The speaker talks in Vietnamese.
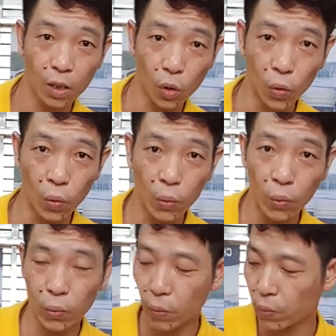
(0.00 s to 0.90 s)
cô
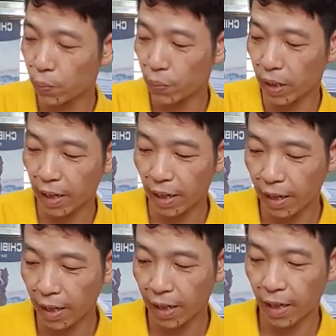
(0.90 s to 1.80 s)
Pila,
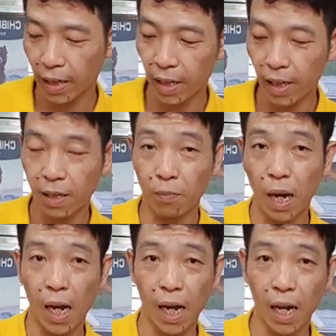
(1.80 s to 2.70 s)

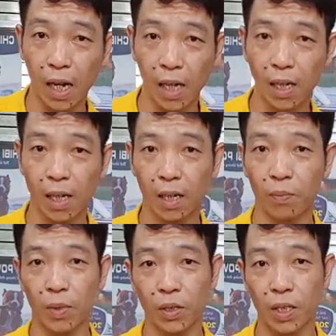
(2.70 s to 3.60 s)
bà
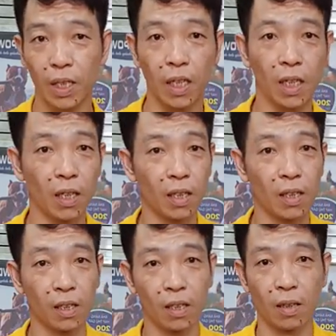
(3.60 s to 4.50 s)
Messi,
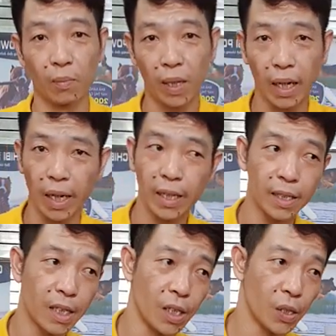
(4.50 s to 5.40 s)
mẹ
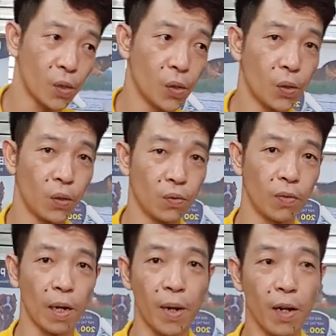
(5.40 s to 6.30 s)
Siro
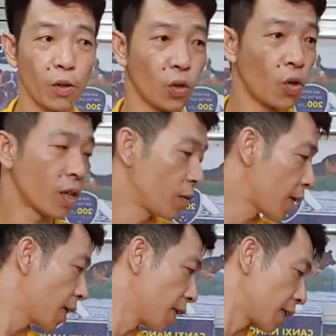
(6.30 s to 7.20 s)
và ba con con nó
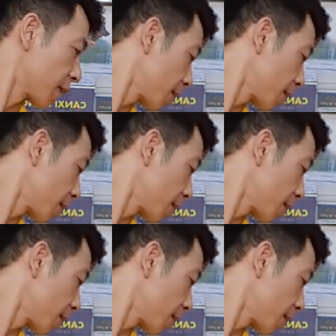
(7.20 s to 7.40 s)
đang nghịch.